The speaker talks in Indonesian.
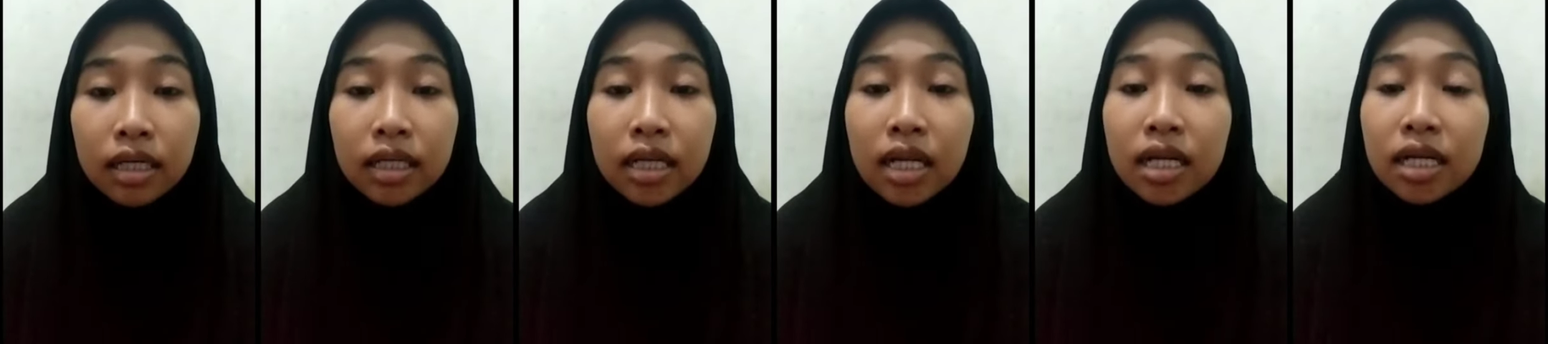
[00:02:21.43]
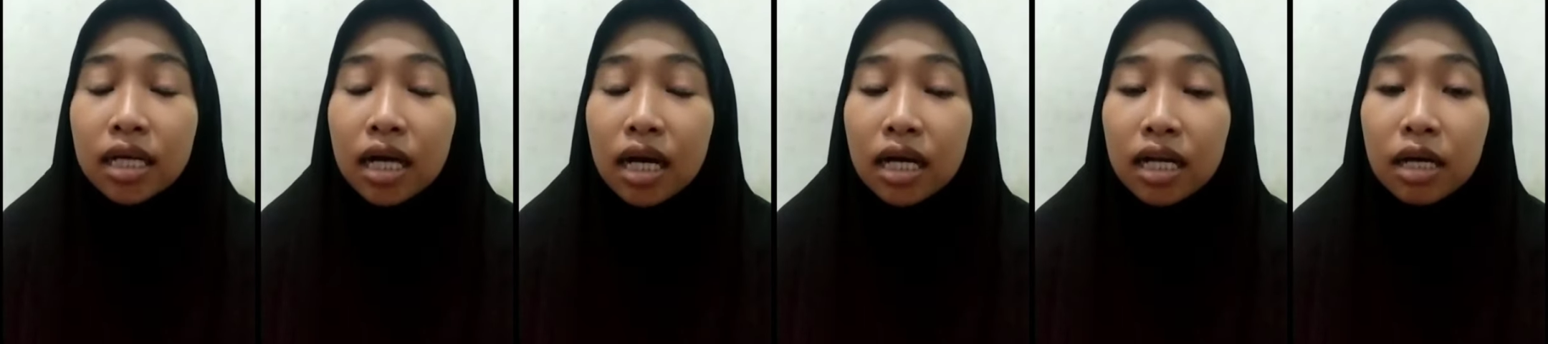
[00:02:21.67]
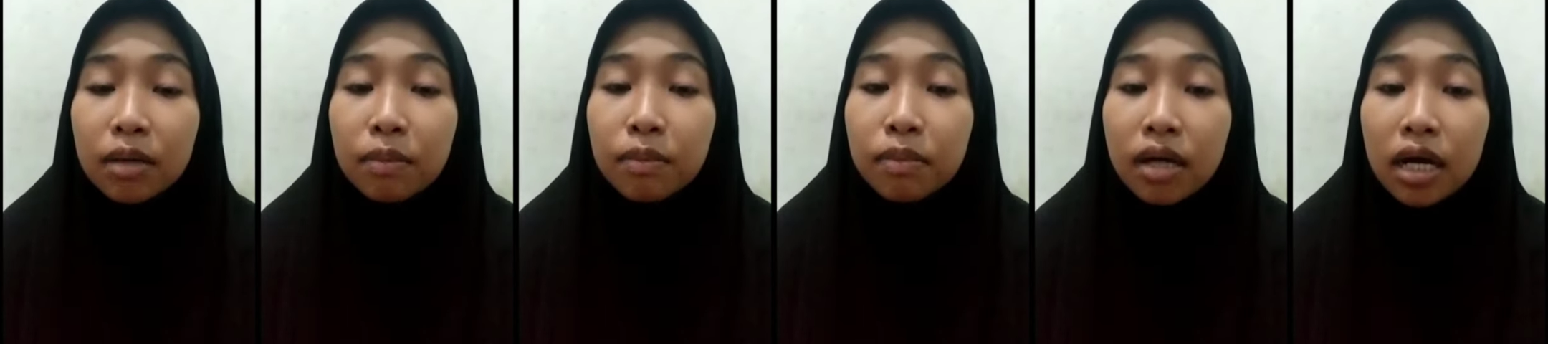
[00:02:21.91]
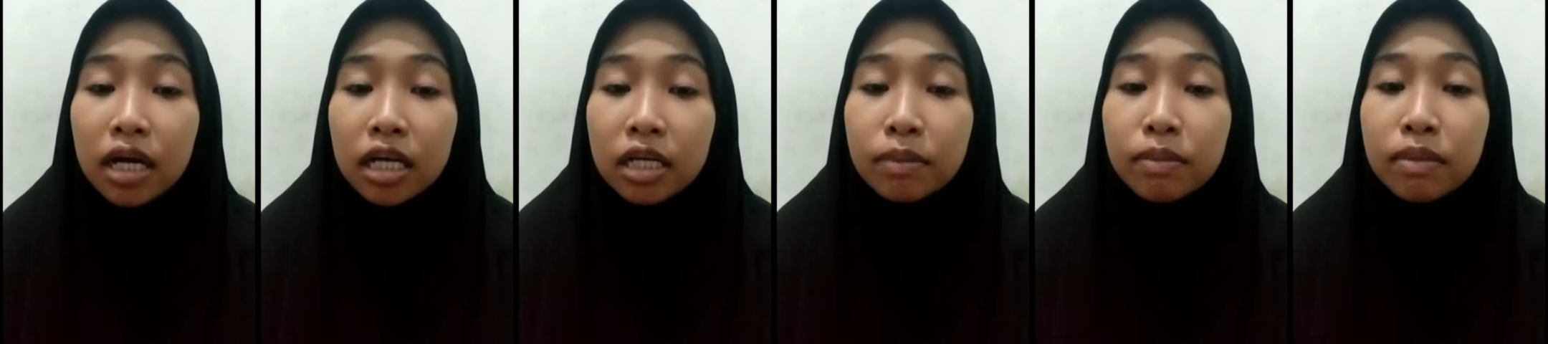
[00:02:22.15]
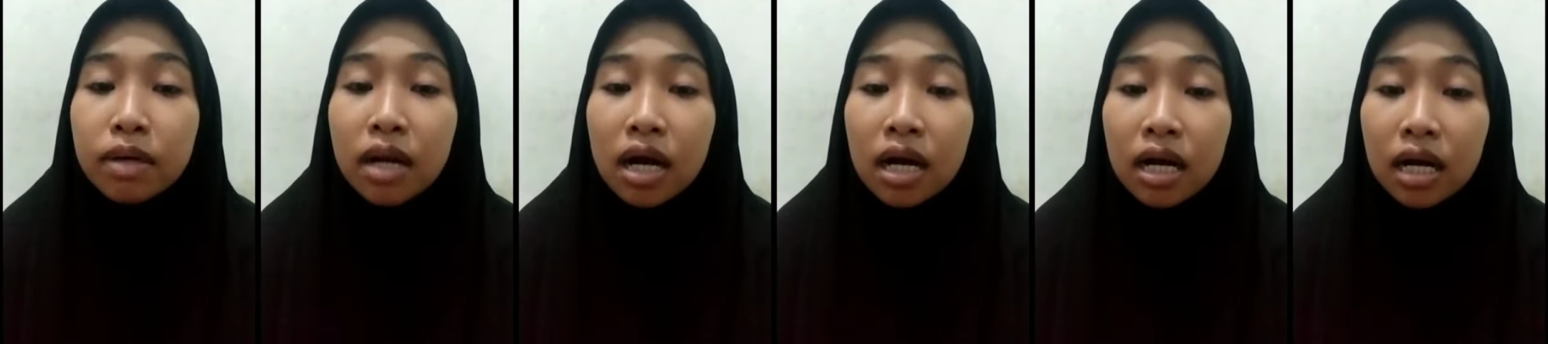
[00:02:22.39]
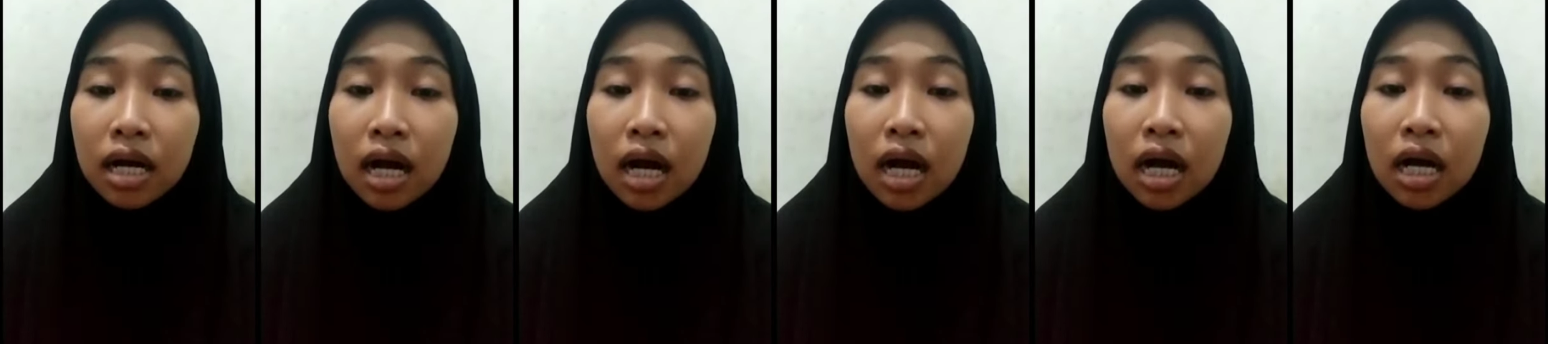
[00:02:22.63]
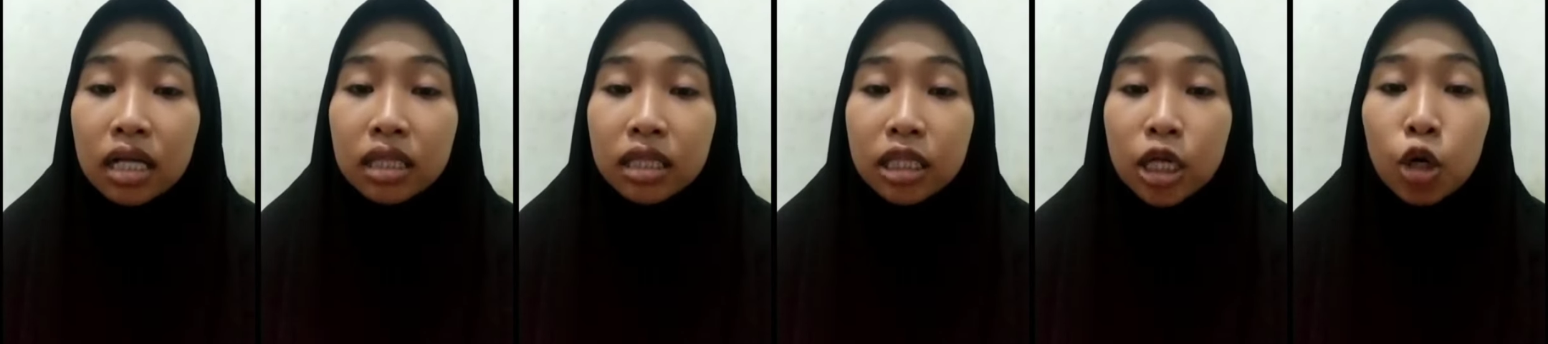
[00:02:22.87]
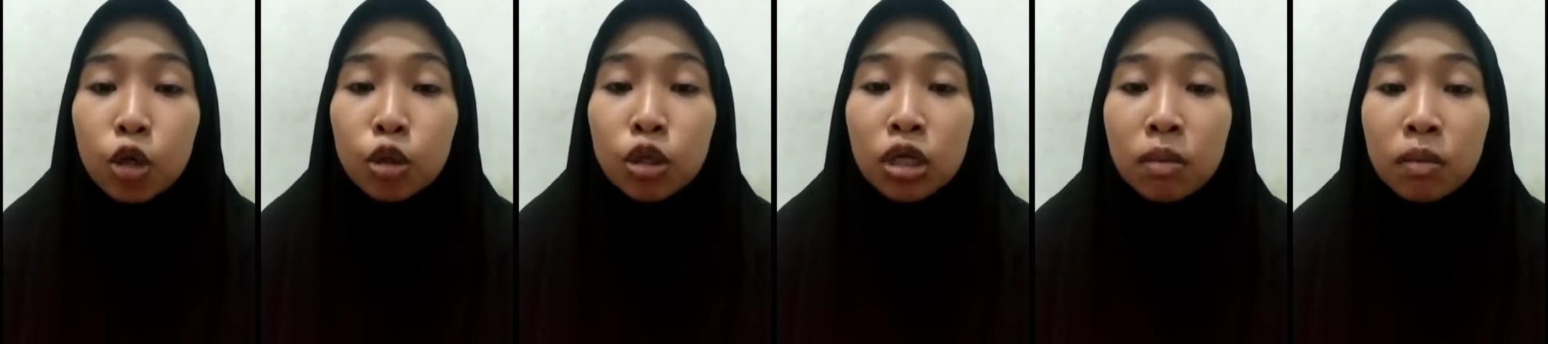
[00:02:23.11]
dan Karang Berahi Berangka
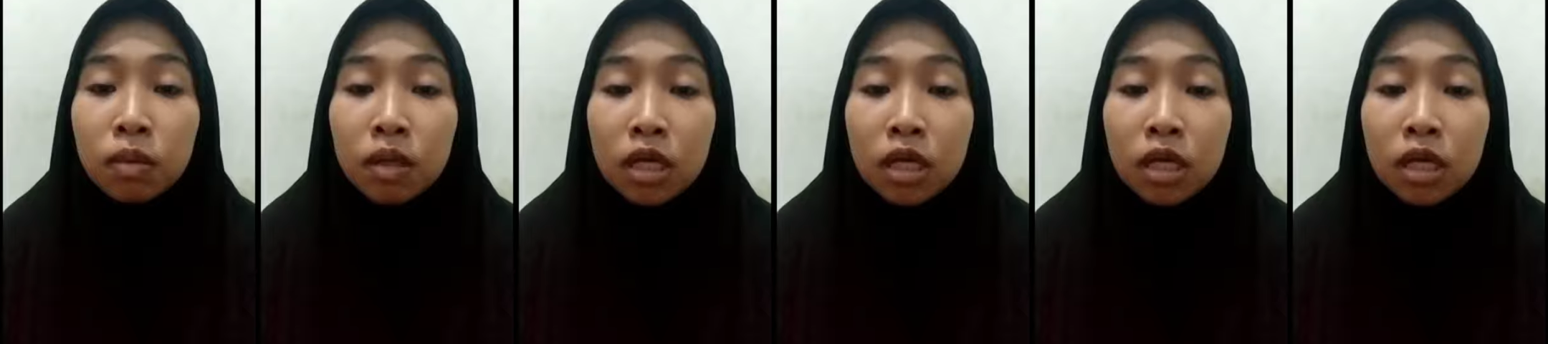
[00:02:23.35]
tahun